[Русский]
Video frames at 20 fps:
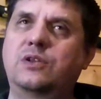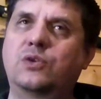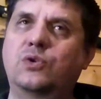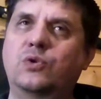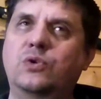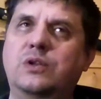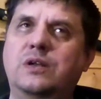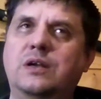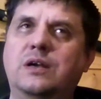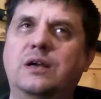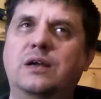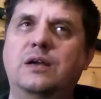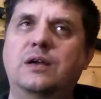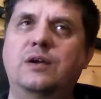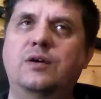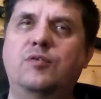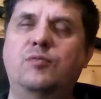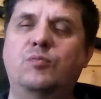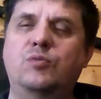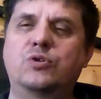тонко,
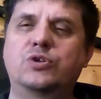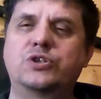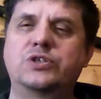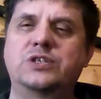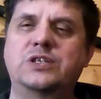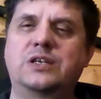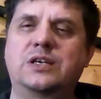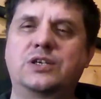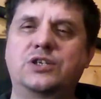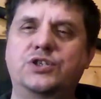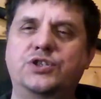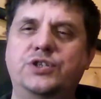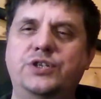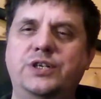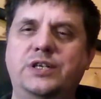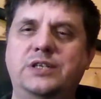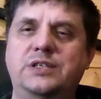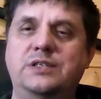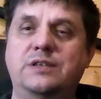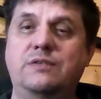можете
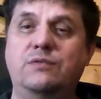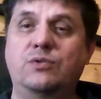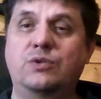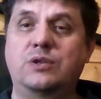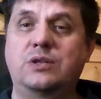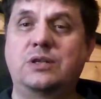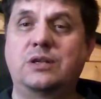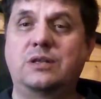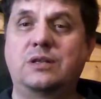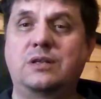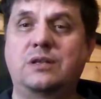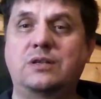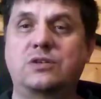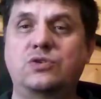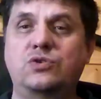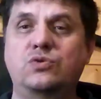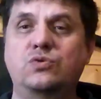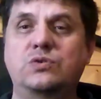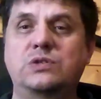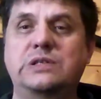расширить вот это
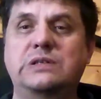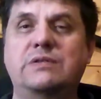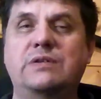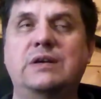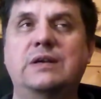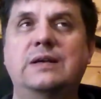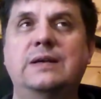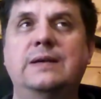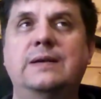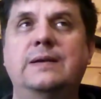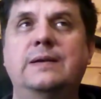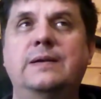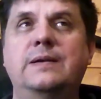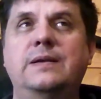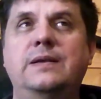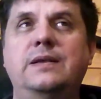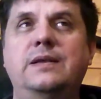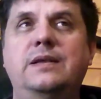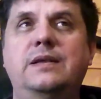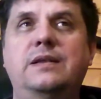чувство
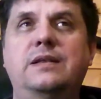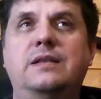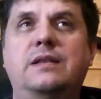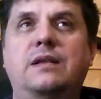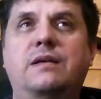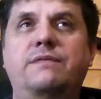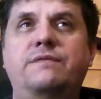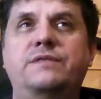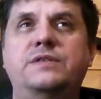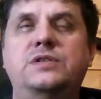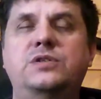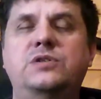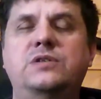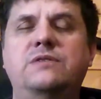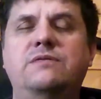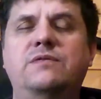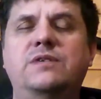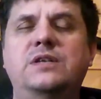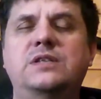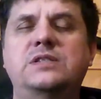и на
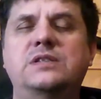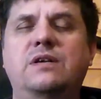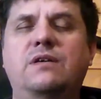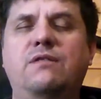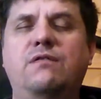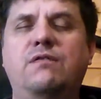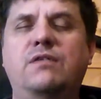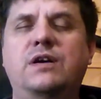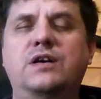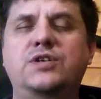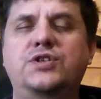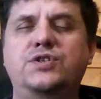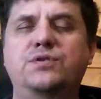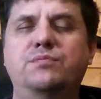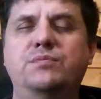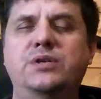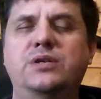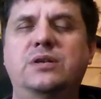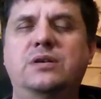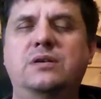весь ваш
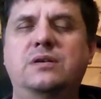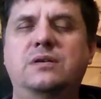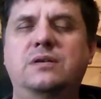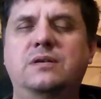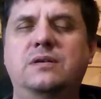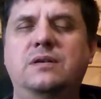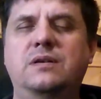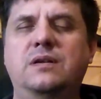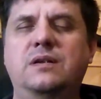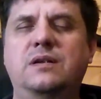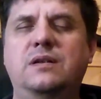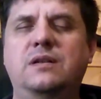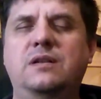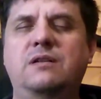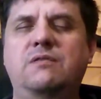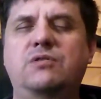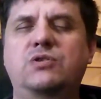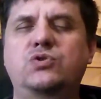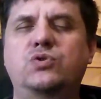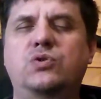мир,
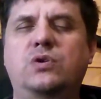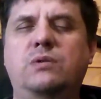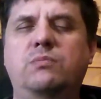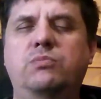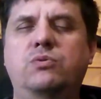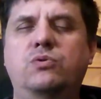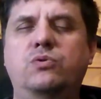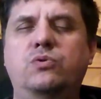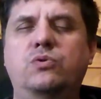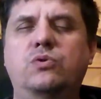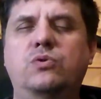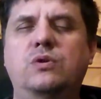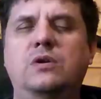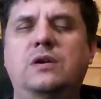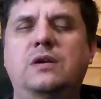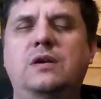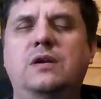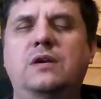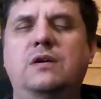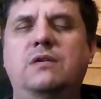на вашу работу –
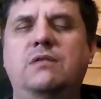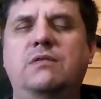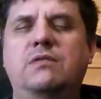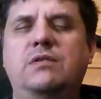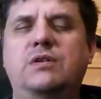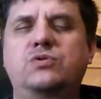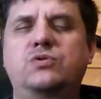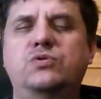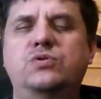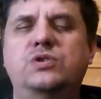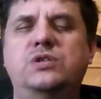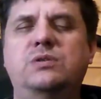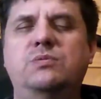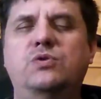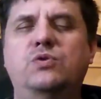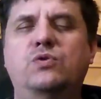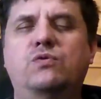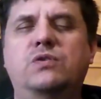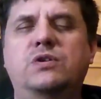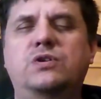вашу
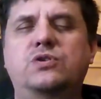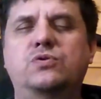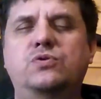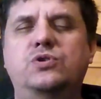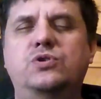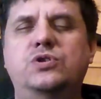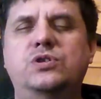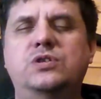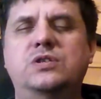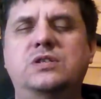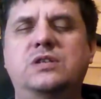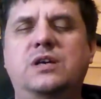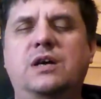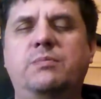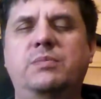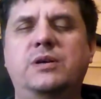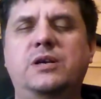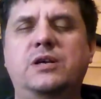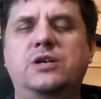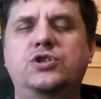семью, вашу жизнь,
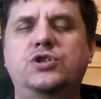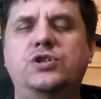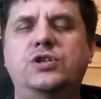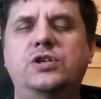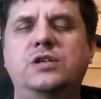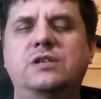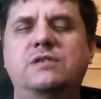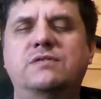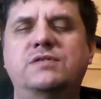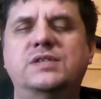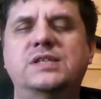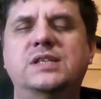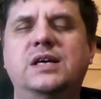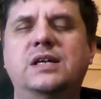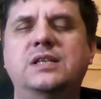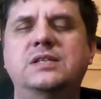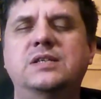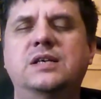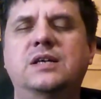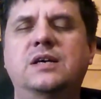как бы расширить,
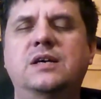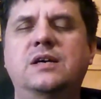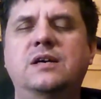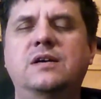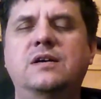взять